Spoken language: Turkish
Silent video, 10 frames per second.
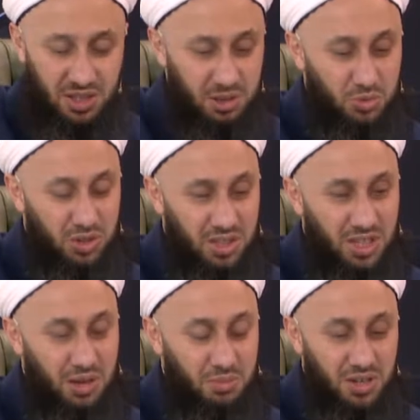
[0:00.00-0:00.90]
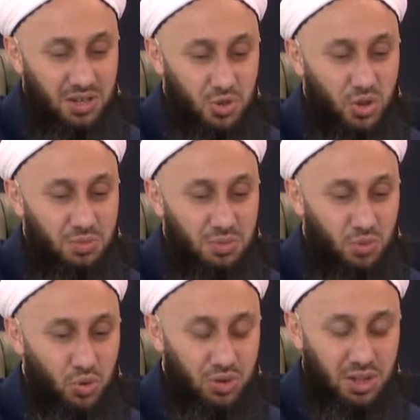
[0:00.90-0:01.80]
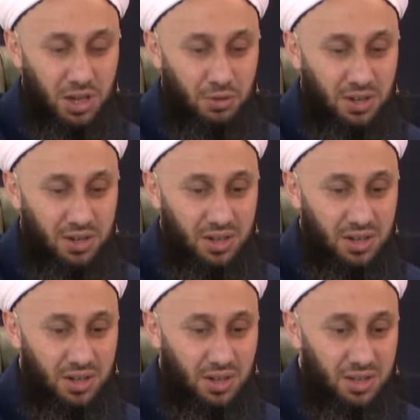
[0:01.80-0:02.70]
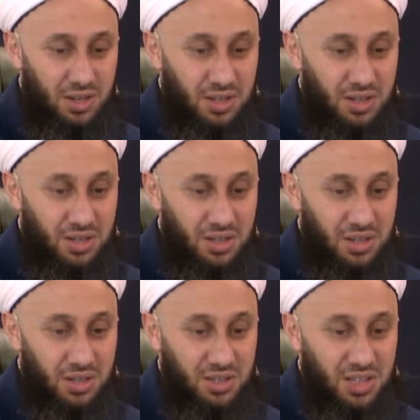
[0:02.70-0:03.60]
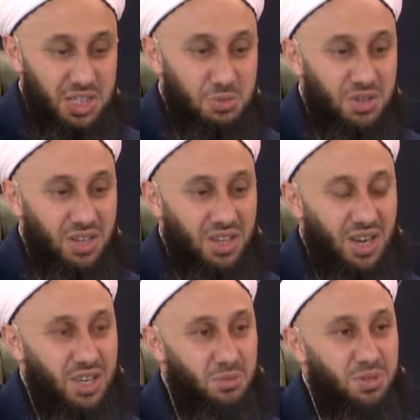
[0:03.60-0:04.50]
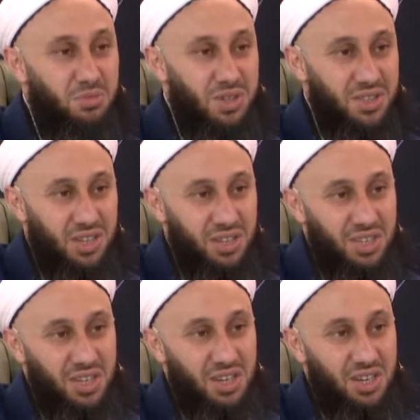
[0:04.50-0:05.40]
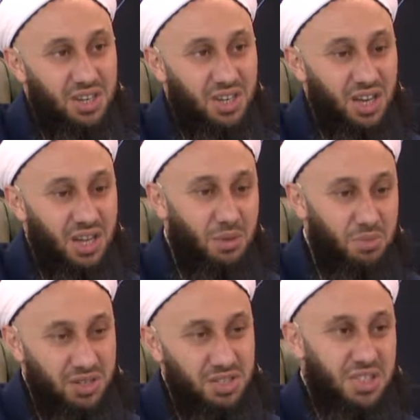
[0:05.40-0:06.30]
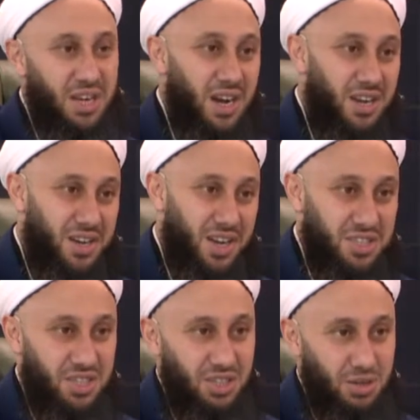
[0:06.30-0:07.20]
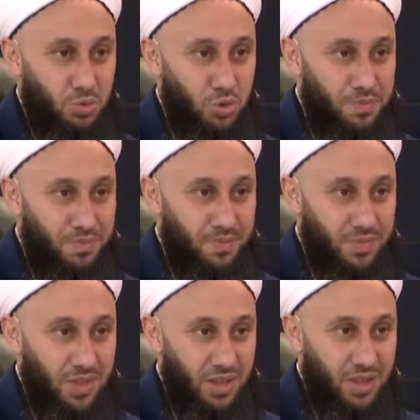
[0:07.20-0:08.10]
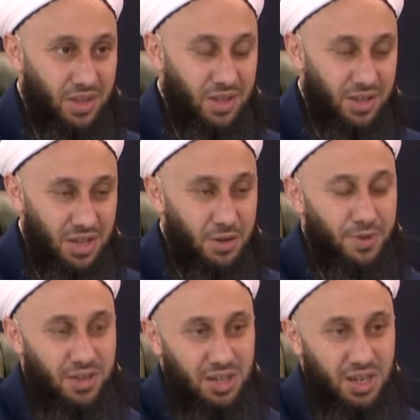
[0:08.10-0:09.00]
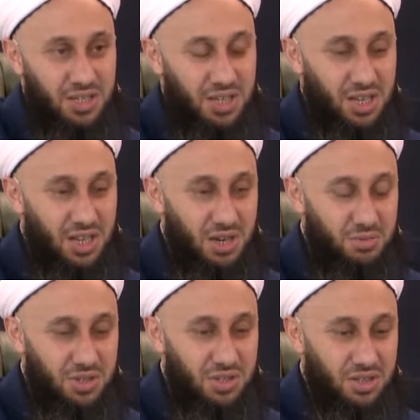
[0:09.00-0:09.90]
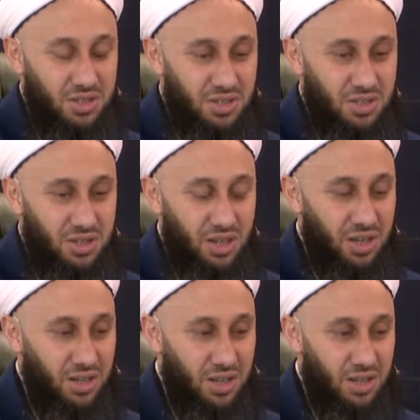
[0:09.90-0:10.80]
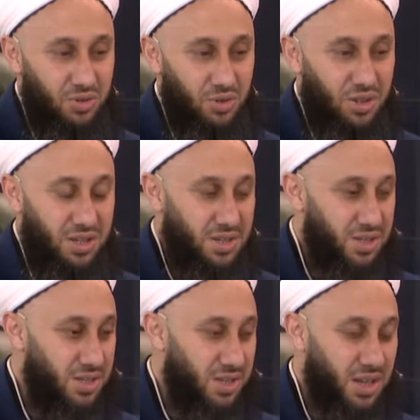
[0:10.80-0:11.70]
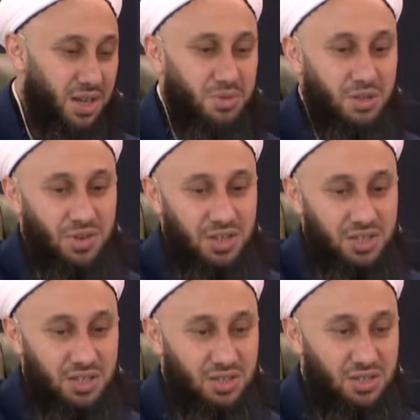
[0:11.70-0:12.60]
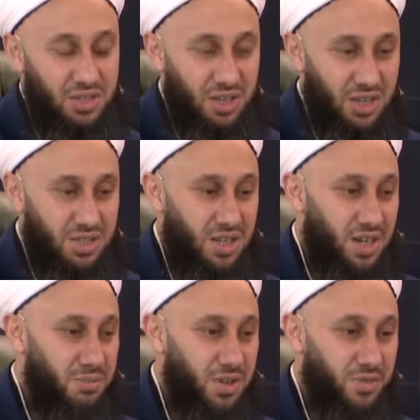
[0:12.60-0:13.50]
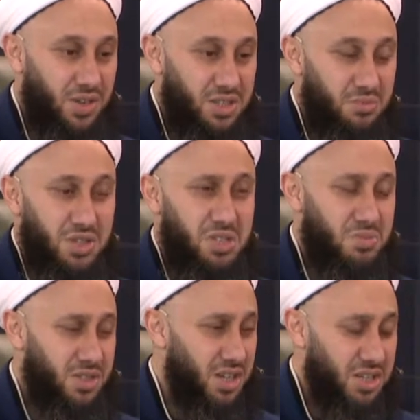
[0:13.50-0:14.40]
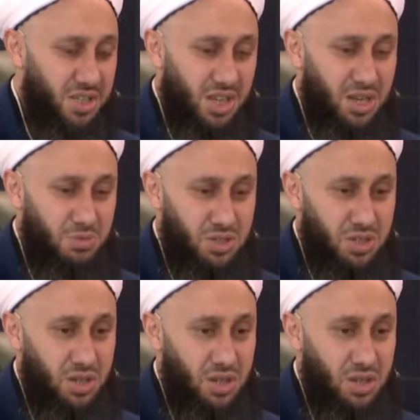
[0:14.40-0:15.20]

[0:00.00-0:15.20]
Tabi burada diğer bir şöyle bir boyut daha var. E, resmi nikah yapılmadan dini nikah yapmanın zararları aslında bu. Evet. E, ki Efendi Hazretlerimiz e, çok, Allah çok ona selamet versin, Amin. sıhhat selamet versin, başımızdan eksik Amin. eylemesin.